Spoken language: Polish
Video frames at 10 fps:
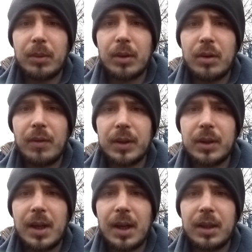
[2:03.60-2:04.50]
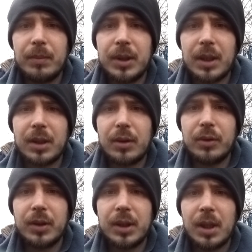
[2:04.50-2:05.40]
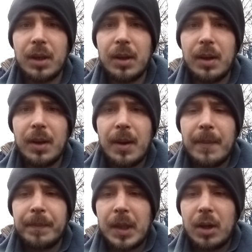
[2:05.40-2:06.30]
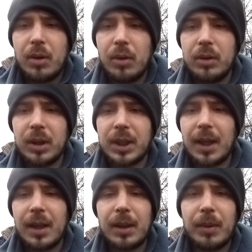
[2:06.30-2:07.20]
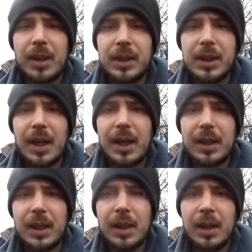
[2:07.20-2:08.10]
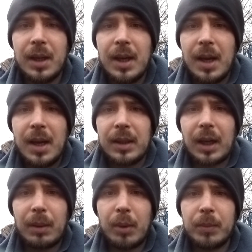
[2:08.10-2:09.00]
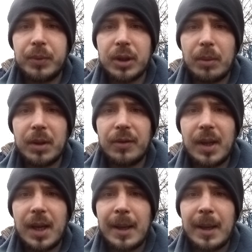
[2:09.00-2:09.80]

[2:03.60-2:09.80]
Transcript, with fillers: kurwa, cygarety mi się chce kurzyć. Chuj dostaję tam jakieś cygarety, ramą przy sobie dwie.